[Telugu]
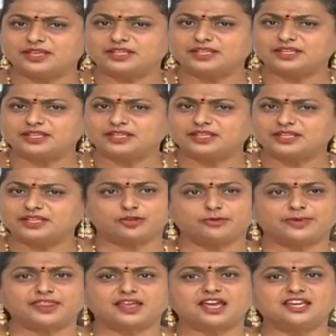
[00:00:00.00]
మంచి సంక్షేమ
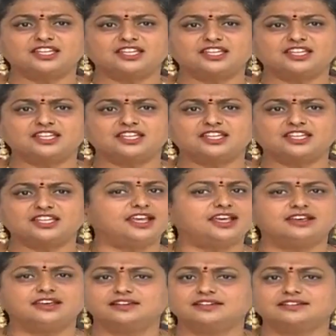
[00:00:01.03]
పథకాన్ని ఇచ్చాడంటే
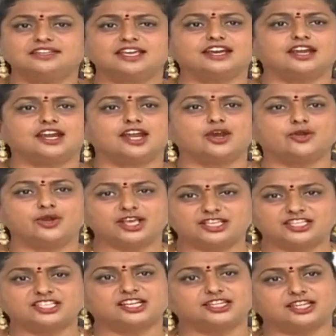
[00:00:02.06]
ఎక్కడా కూడా
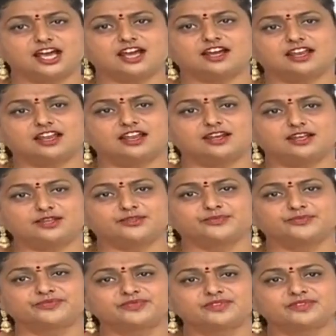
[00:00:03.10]
ఇచ్చిన దాఖలాలు లేదు